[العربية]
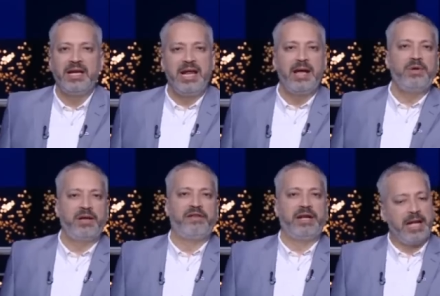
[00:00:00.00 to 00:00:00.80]
اليها
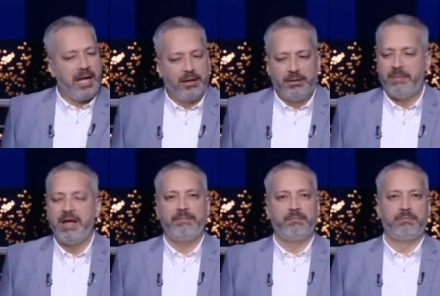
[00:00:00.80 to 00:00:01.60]
ويغفر لها
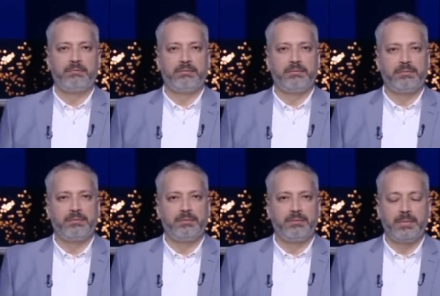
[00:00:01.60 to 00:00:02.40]
تمام
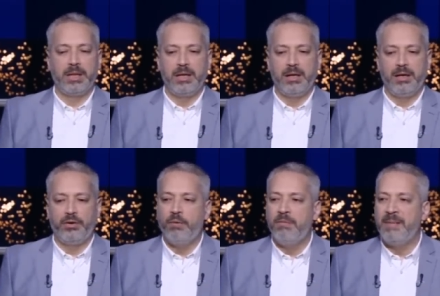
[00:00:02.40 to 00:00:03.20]

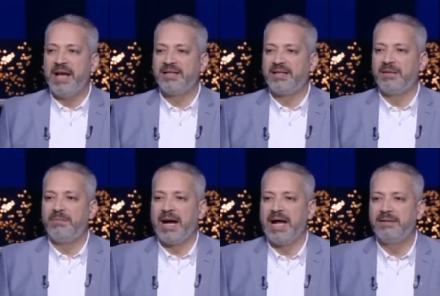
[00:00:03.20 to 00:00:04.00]
ثم بقى
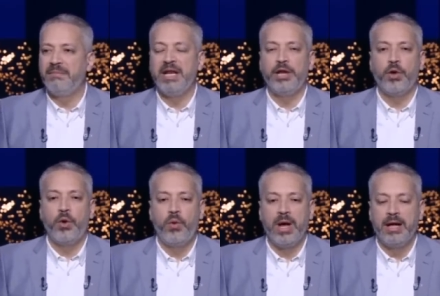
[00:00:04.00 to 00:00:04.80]
الصدمه جت من ان
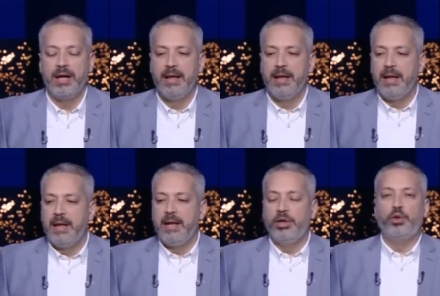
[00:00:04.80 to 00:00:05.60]
هو
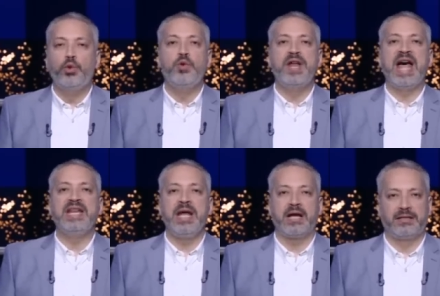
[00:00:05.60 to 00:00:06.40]
دون
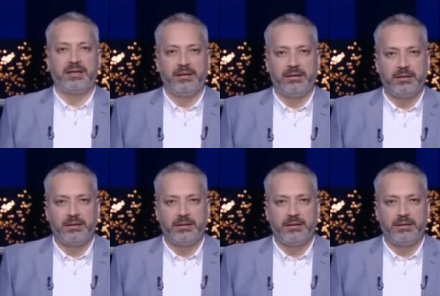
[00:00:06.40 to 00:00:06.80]
ان يقصد